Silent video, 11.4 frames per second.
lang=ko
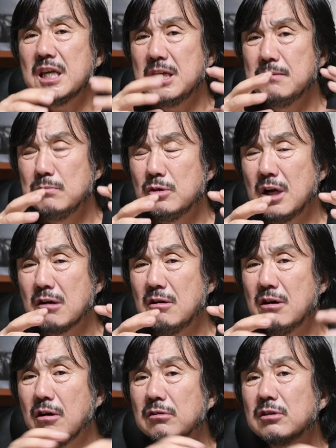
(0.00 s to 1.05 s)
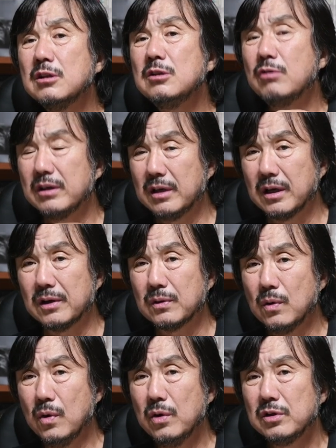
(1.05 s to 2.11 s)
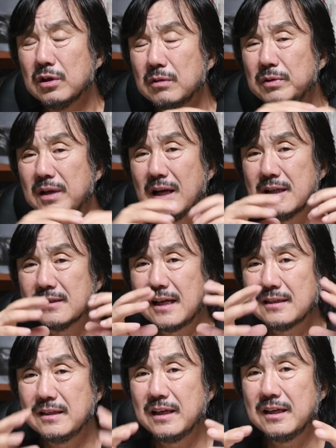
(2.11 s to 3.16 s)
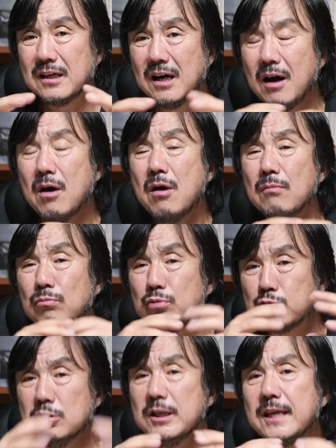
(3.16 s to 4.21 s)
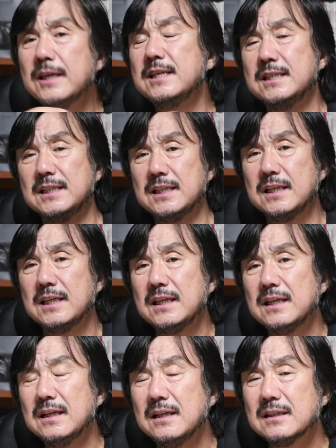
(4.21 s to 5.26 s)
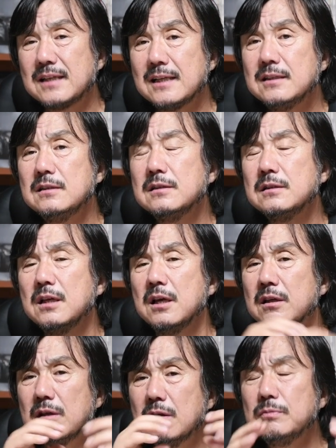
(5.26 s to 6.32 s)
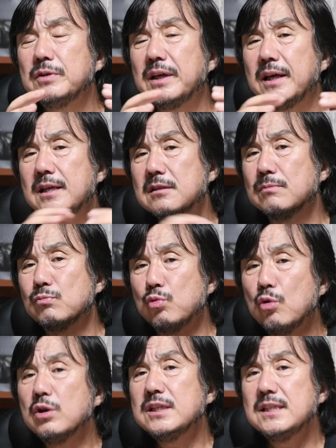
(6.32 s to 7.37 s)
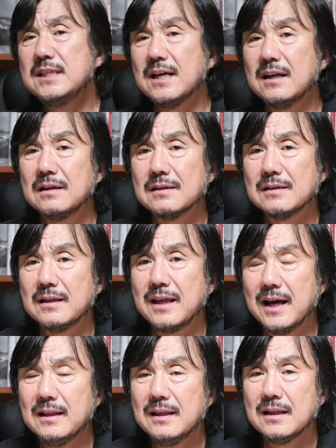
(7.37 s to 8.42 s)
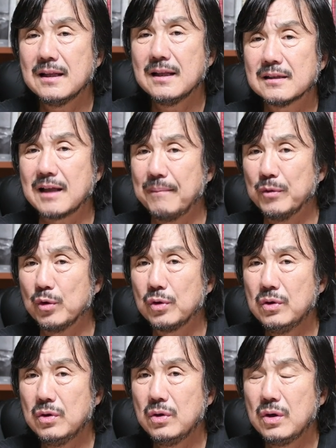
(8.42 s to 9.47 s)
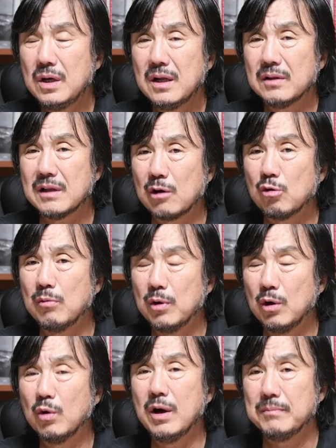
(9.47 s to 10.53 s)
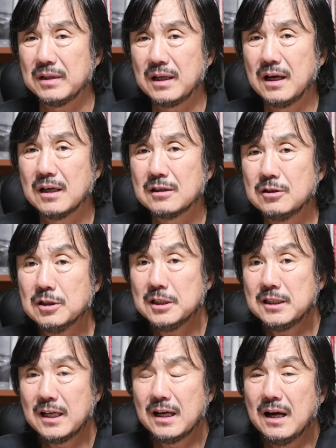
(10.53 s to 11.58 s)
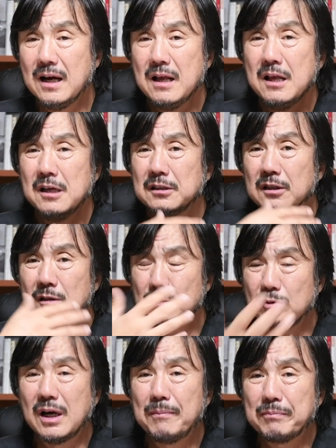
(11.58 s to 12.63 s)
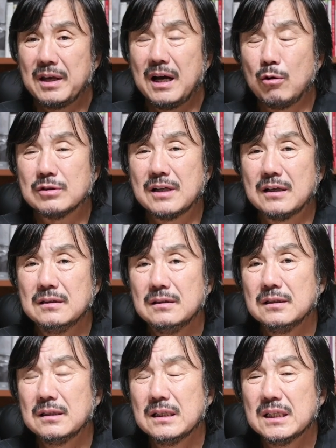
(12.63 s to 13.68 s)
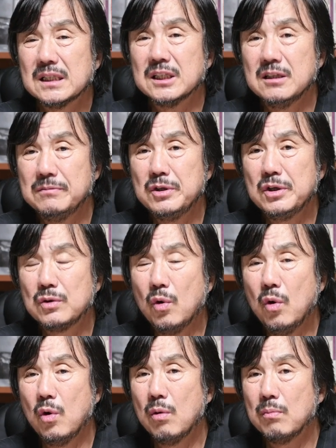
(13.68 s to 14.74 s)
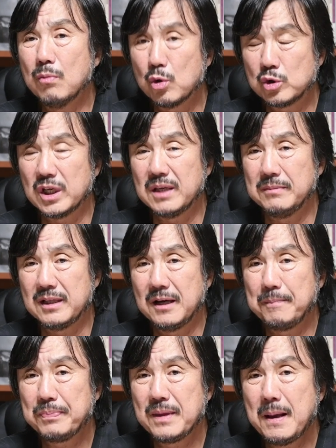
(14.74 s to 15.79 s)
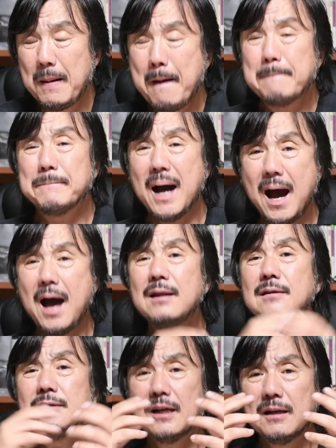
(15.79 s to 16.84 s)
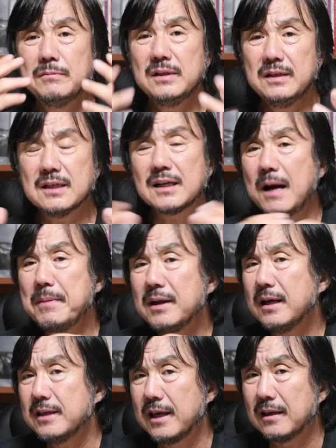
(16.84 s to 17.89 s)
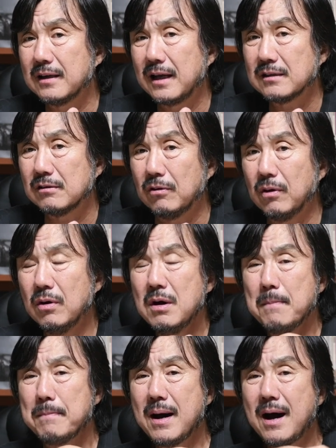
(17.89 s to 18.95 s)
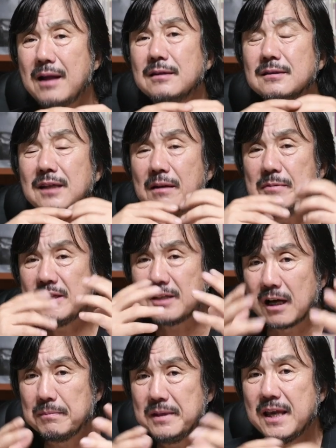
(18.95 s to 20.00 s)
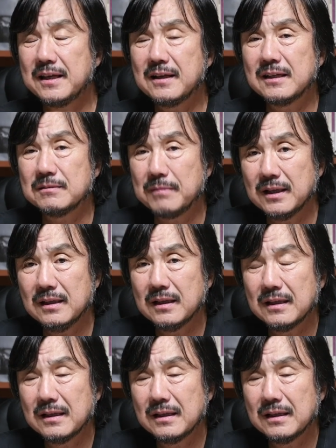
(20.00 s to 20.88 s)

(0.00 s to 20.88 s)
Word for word: 인문학과 어떤 관계가 있고 여러분이 하는 사진 행위가 무슨 행위인지 사진은 여러분에게서 무엇인지 하는 것에 대한 담론을 나누어 보려고 합니다. 그것이 제가 여러분과 함께 하고자 하는 의미이고 목적입니다. 많은 사람들이 카메라 얘기는 하고 많은 사람이 장비 얘기는 하지만